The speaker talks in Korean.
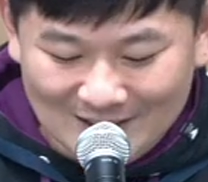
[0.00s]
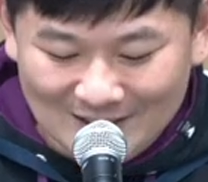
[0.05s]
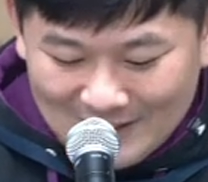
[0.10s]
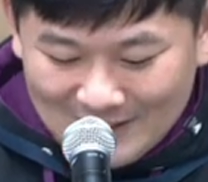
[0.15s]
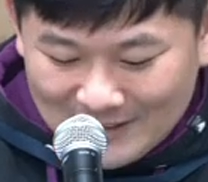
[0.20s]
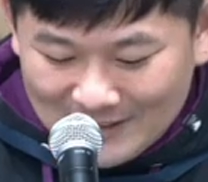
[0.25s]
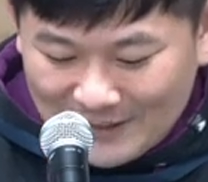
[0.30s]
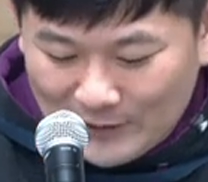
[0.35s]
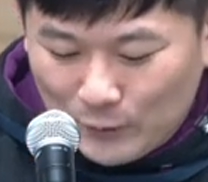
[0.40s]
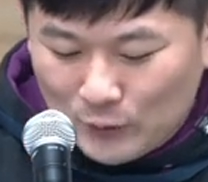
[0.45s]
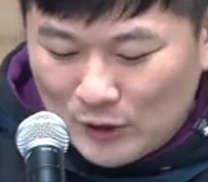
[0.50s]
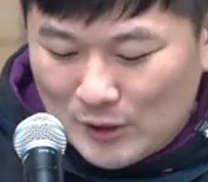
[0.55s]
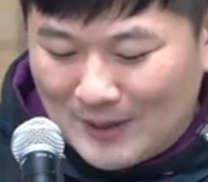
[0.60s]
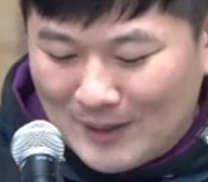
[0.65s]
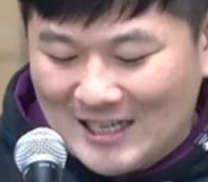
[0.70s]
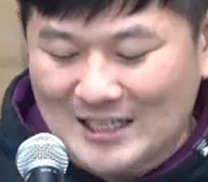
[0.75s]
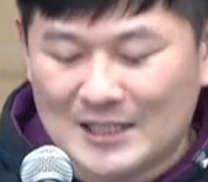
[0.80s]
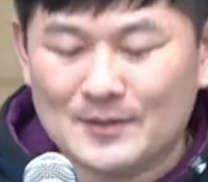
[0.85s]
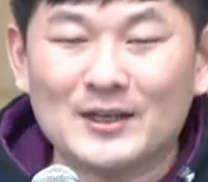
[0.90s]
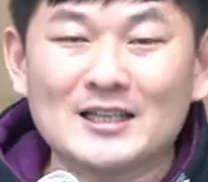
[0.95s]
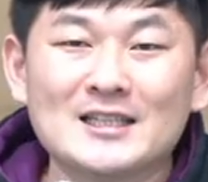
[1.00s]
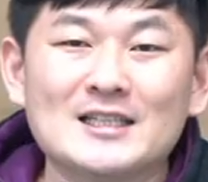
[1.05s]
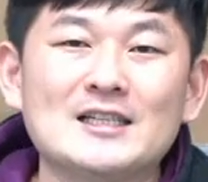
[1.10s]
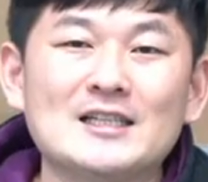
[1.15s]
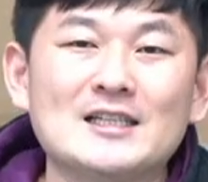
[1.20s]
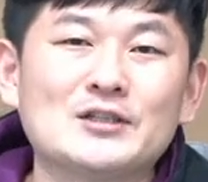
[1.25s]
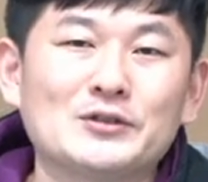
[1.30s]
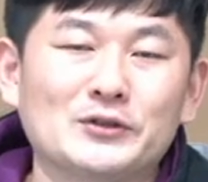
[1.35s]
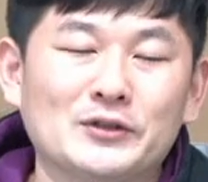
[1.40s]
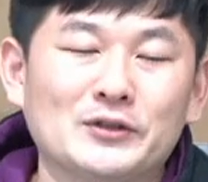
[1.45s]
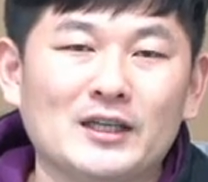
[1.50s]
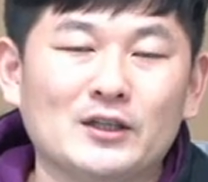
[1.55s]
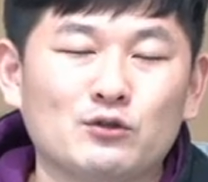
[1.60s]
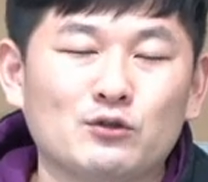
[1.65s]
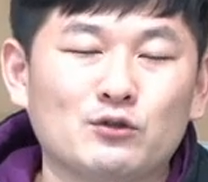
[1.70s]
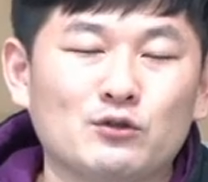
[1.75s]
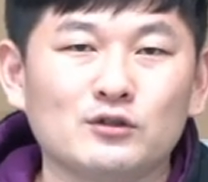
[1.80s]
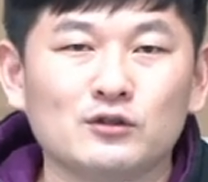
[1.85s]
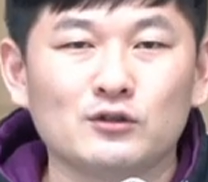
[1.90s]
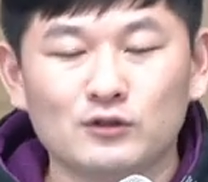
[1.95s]
그리고 오늘 마지막 7절에
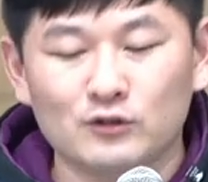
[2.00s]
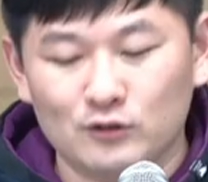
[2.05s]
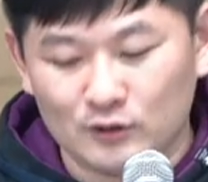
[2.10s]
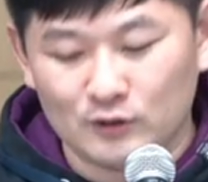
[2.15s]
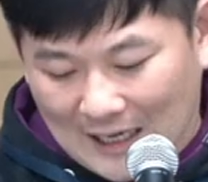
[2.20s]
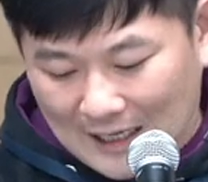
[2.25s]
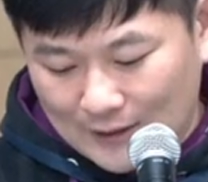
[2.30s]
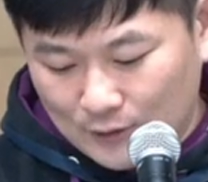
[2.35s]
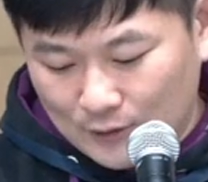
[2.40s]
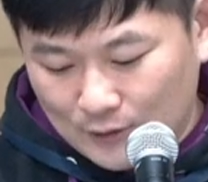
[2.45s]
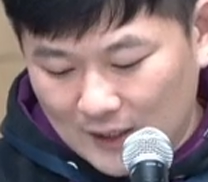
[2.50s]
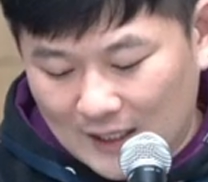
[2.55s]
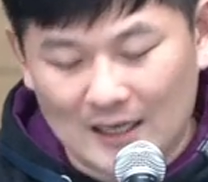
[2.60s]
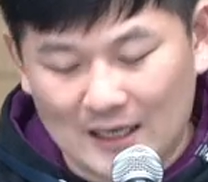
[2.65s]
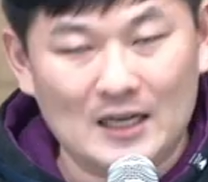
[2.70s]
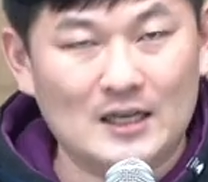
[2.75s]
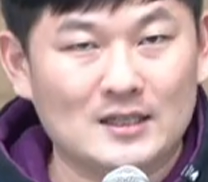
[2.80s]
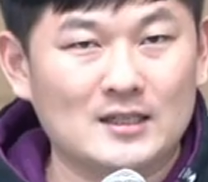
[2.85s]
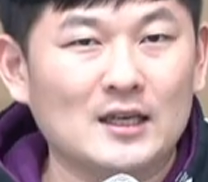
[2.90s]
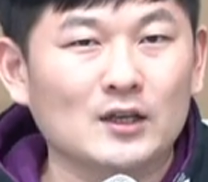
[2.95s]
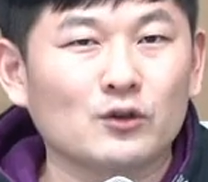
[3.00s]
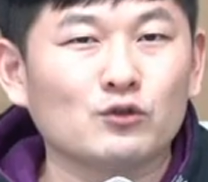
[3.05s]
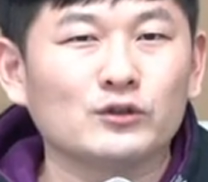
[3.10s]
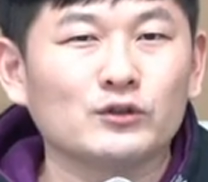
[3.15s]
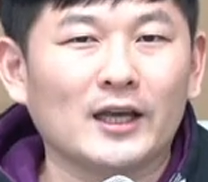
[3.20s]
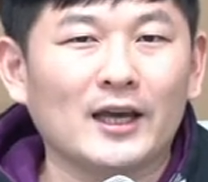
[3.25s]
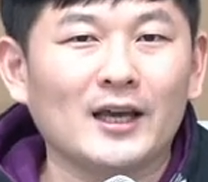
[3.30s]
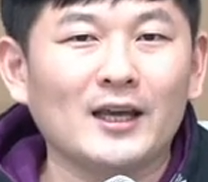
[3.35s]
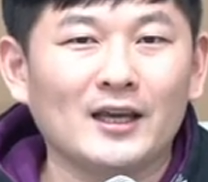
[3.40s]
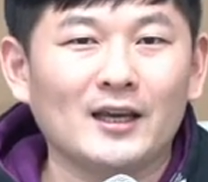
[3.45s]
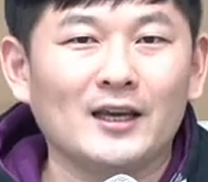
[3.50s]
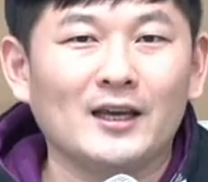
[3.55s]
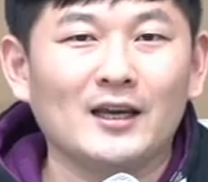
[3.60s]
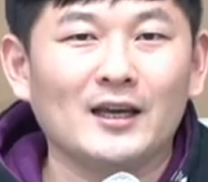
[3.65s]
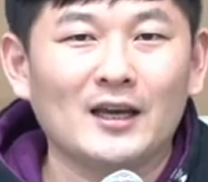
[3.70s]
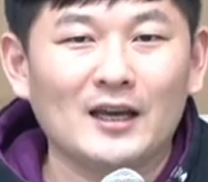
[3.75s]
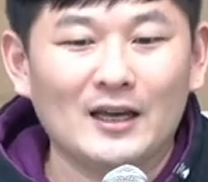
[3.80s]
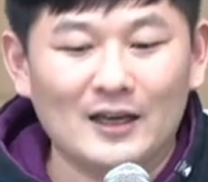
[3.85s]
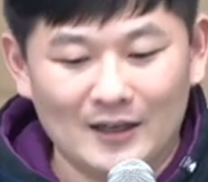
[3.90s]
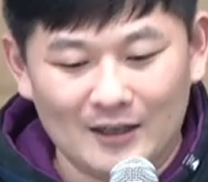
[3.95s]
두 단어가 제 눈에
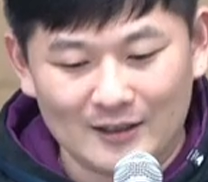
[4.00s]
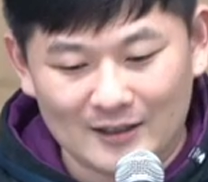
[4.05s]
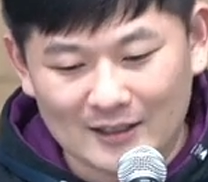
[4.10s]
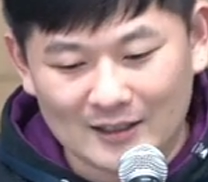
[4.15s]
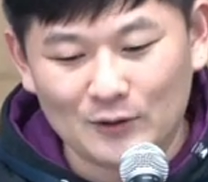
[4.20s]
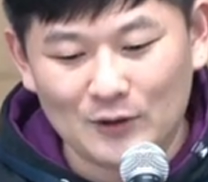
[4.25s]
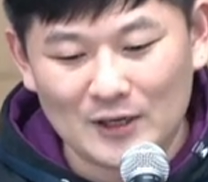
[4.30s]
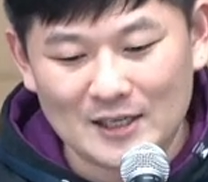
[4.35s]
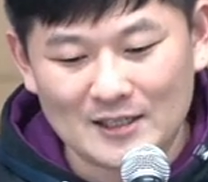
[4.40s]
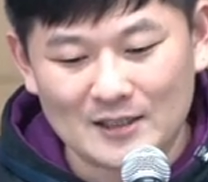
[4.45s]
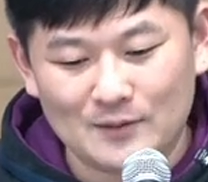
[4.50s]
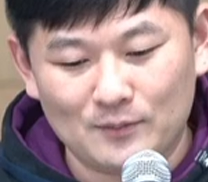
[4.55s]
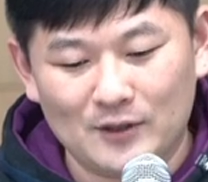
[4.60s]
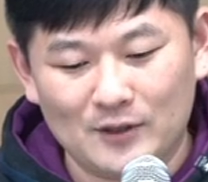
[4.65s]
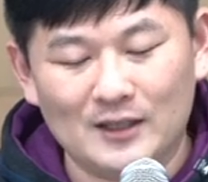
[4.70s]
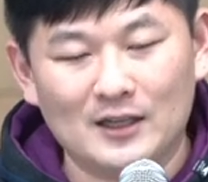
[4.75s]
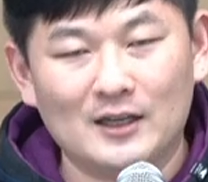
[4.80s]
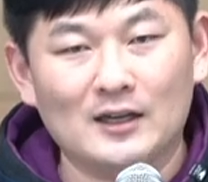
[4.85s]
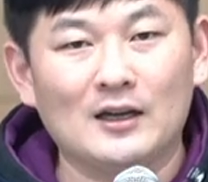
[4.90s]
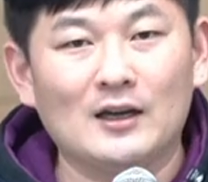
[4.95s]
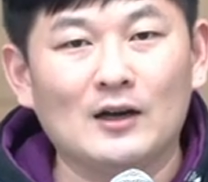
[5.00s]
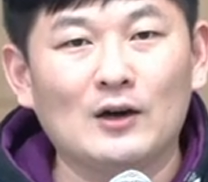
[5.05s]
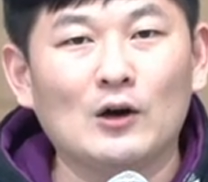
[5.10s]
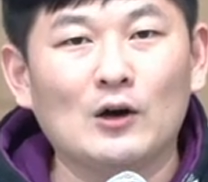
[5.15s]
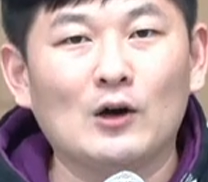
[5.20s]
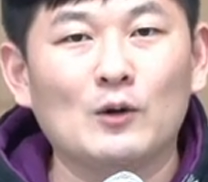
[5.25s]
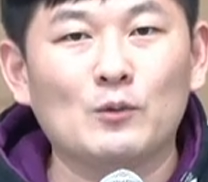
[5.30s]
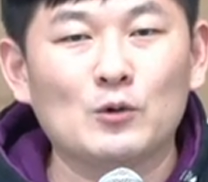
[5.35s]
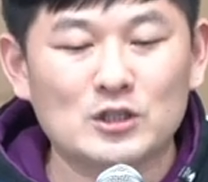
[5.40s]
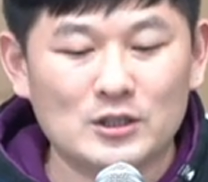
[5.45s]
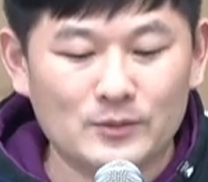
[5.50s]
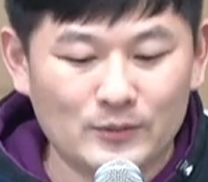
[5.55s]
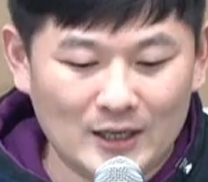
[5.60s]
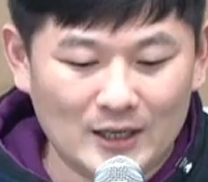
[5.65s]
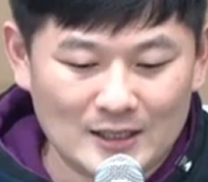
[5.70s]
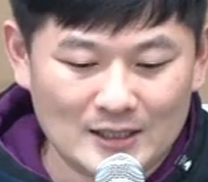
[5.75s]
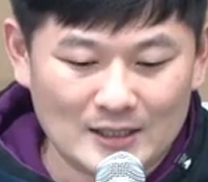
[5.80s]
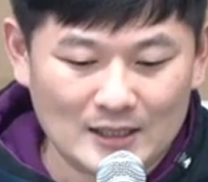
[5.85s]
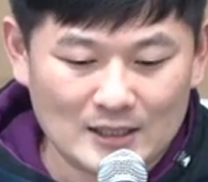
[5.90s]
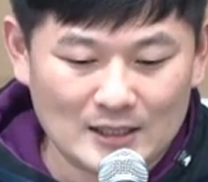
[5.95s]
들어왔습니다. 어, 보시면
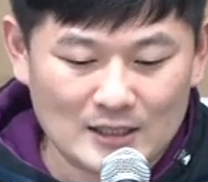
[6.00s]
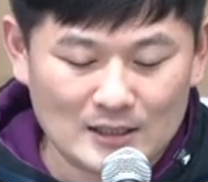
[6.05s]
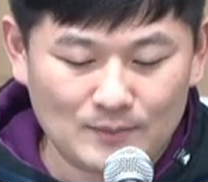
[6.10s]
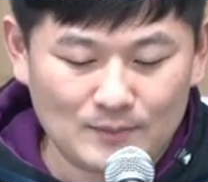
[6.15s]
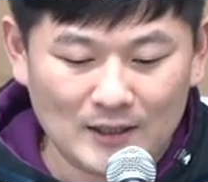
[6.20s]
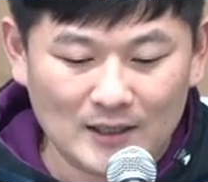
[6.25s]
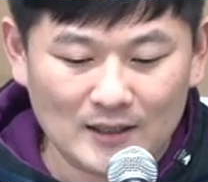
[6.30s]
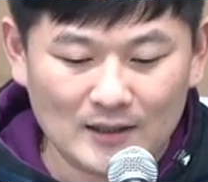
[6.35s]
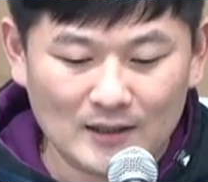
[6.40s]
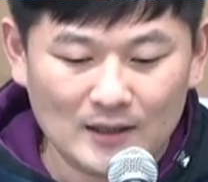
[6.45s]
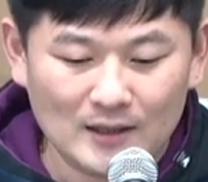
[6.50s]
아시겠지만